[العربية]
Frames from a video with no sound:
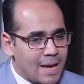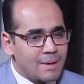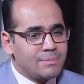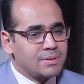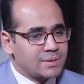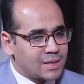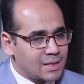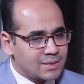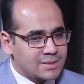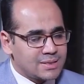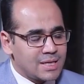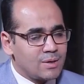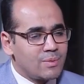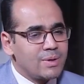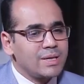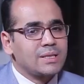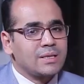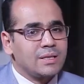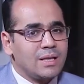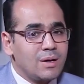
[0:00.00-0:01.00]
قبل ثلاث
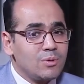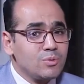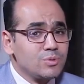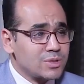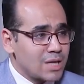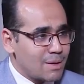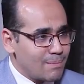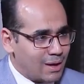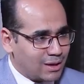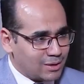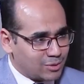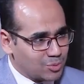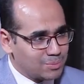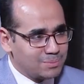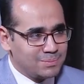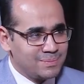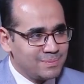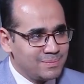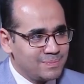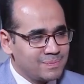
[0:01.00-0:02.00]
سنوات لو سمحتم
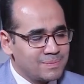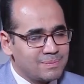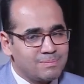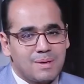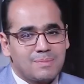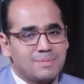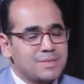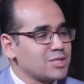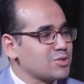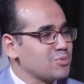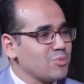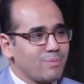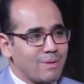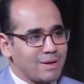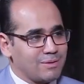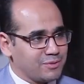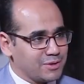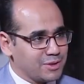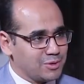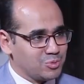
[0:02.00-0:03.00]
ما يمسكش
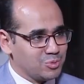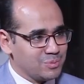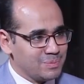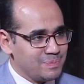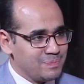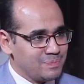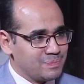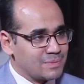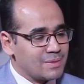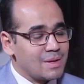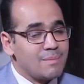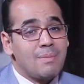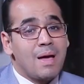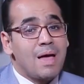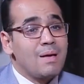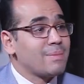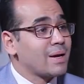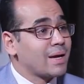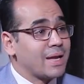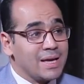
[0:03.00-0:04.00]
موبايل في ايده
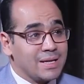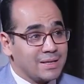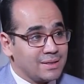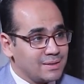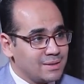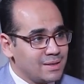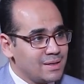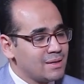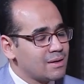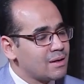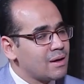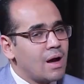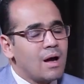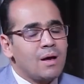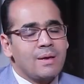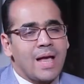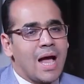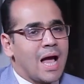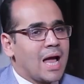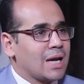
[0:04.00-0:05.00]
مهما كان
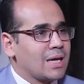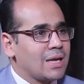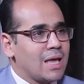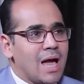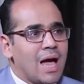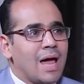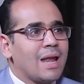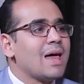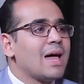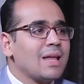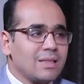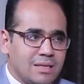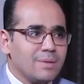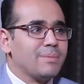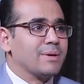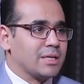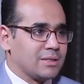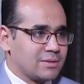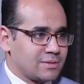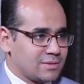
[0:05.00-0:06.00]
يعني على قد
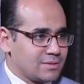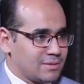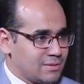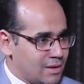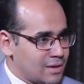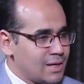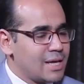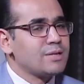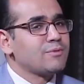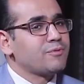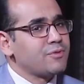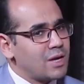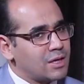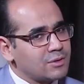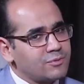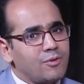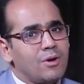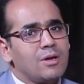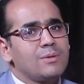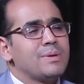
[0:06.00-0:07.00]
ما نقدر لان في
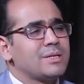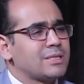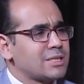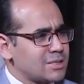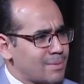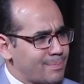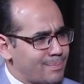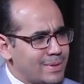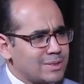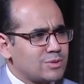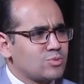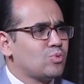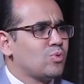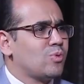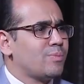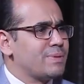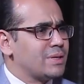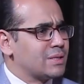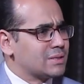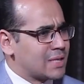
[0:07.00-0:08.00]
اطفال
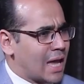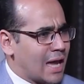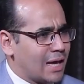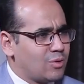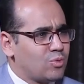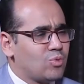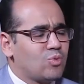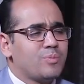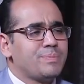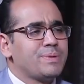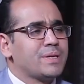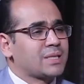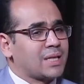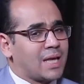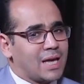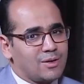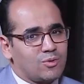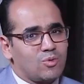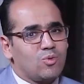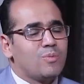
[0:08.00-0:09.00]
بيتشبثوا بيزعلوا
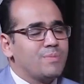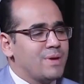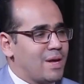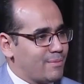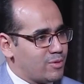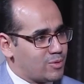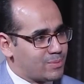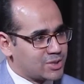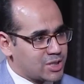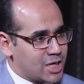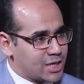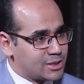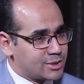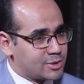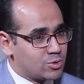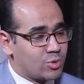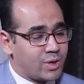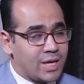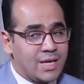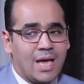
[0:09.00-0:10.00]
بيتخانقوا بيعملوا مشاكل
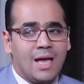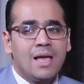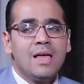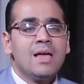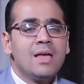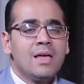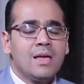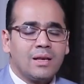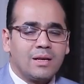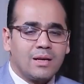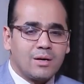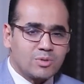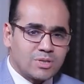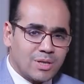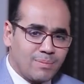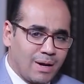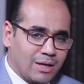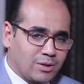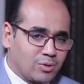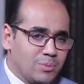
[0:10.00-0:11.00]
سلوكيه لو
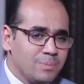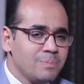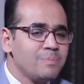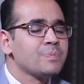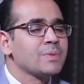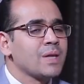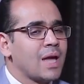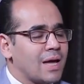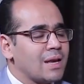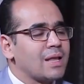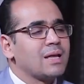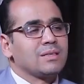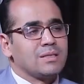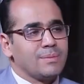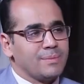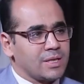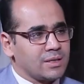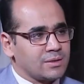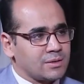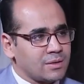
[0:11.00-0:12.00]
سمحتم على
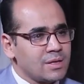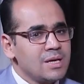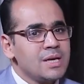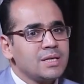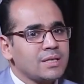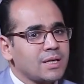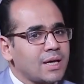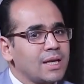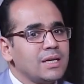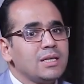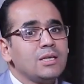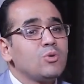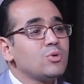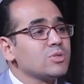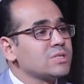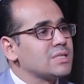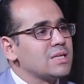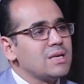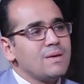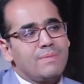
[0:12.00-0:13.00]
قد ما نقدر نخليه
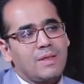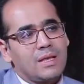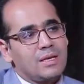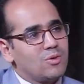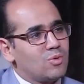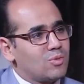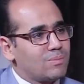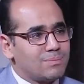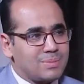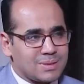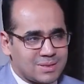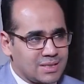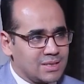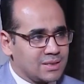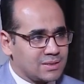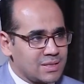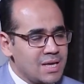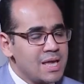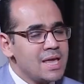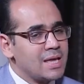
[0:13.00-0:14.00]
جزء من اليوم
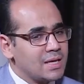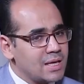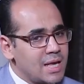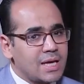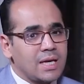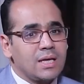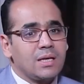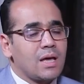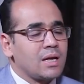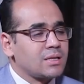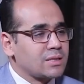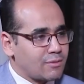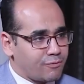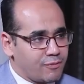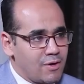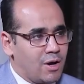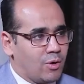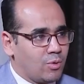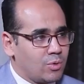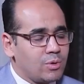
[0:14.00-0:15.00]
بسيط لكن
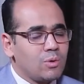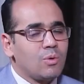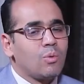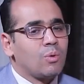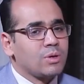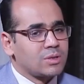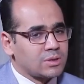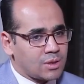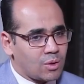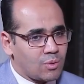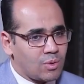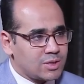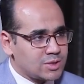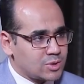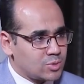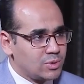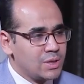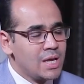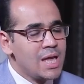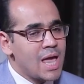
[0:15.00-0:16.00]
التفاعل
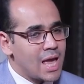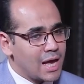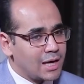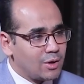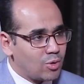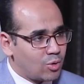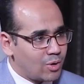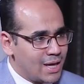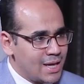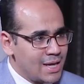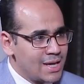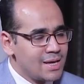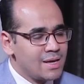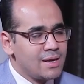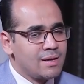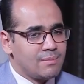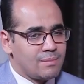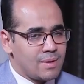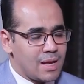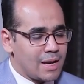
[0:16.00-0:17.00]
والتواصل اللغه
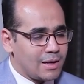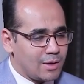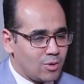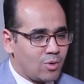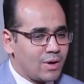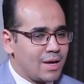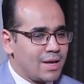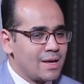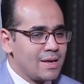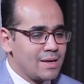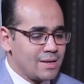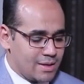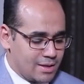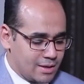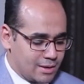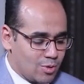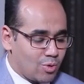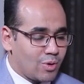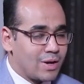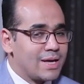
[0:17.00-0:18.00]
اللغه
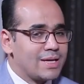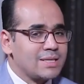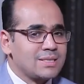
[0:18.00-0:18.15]
لغه